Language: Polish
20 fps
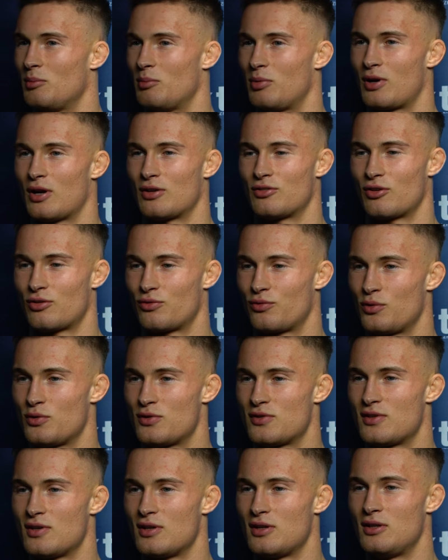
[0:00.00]
pokaże swój
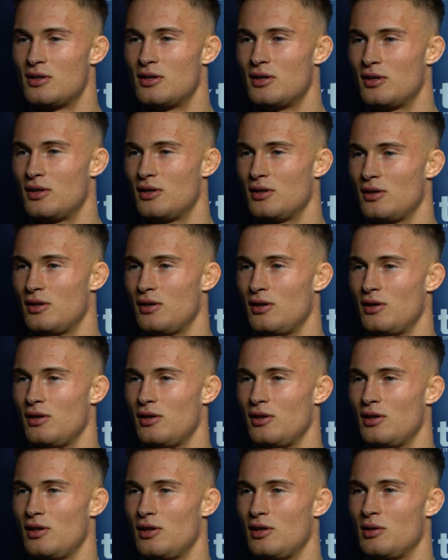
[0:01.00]
styl
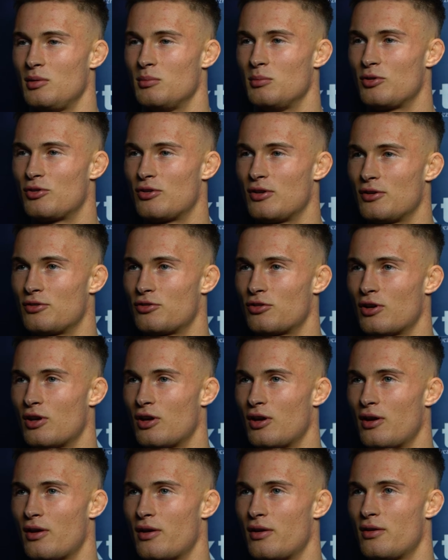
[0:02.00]
i myślę,
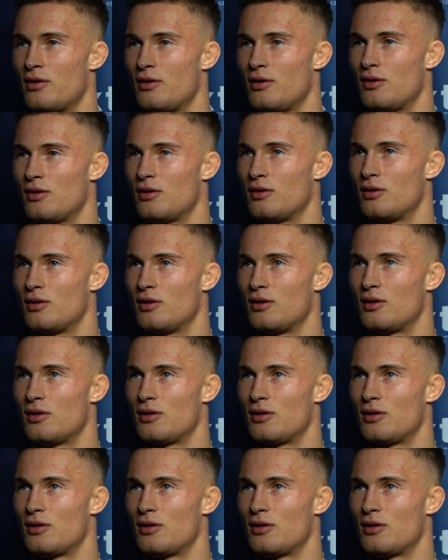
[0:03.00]
że e,